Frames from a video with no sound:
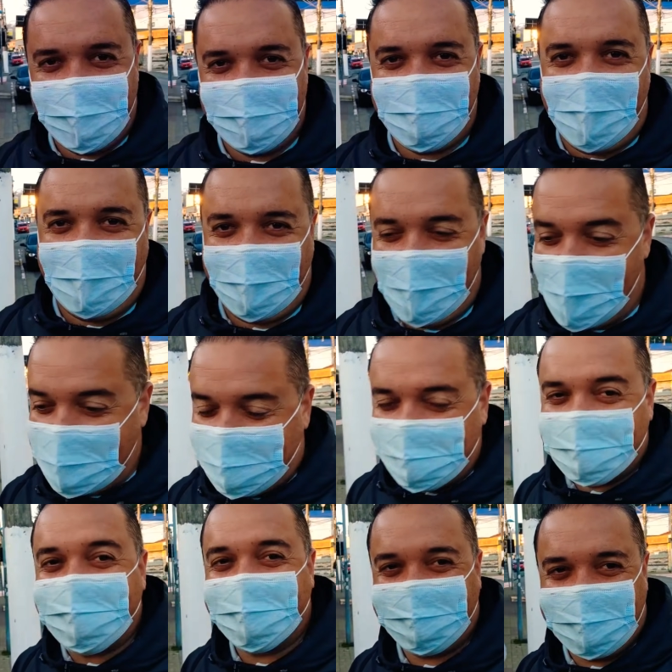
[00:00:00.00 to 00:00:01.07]
Seja
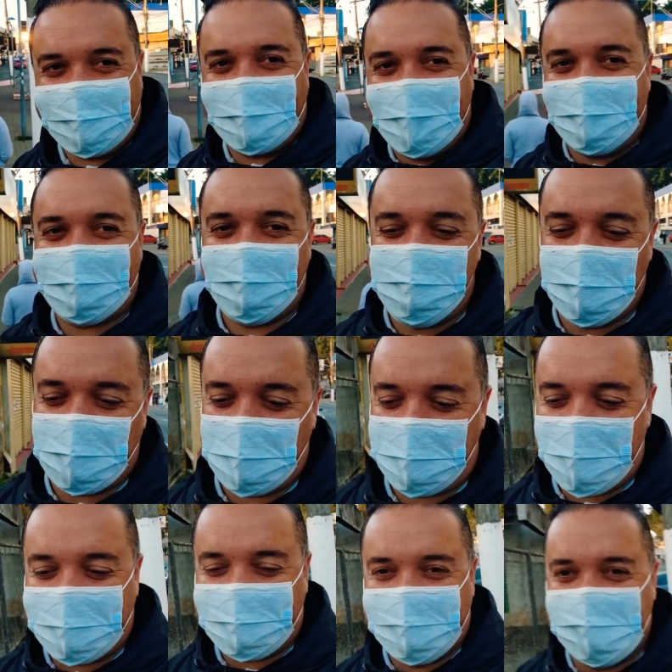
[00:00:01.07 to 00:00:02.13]
grato, seja grato, é muito
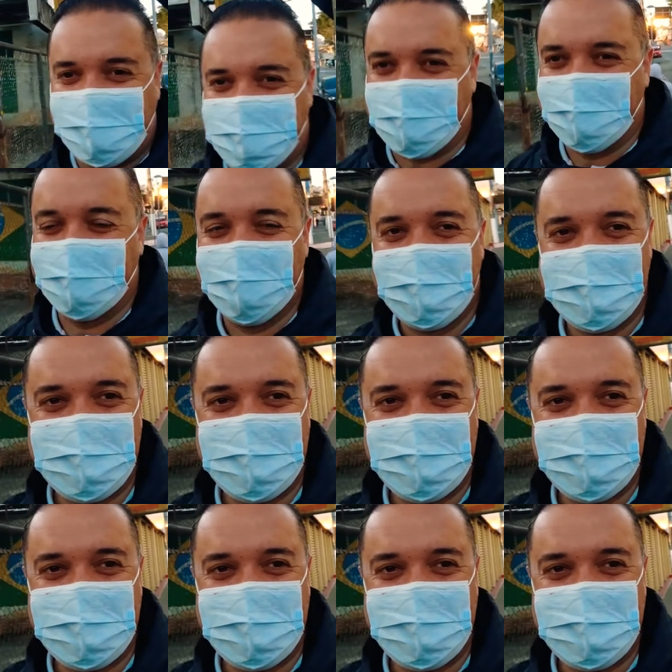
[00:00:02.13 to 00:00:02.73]
importante, pô.